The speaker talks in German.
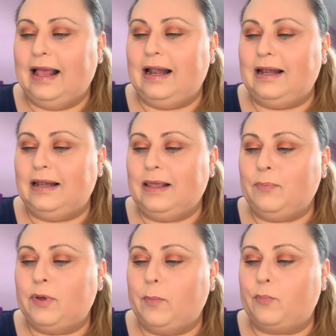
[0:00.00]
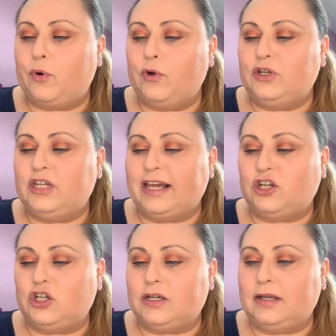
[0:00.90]
Lip
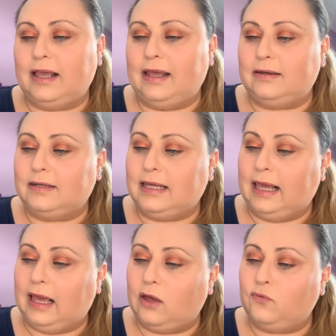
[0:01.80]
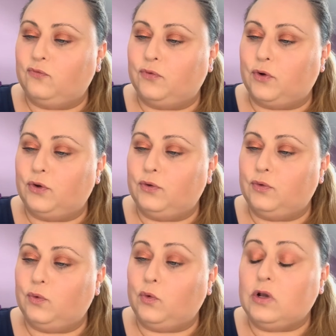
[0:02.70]
Protection and Care
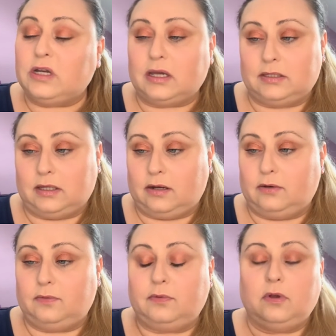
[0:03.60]
von Ultrasun.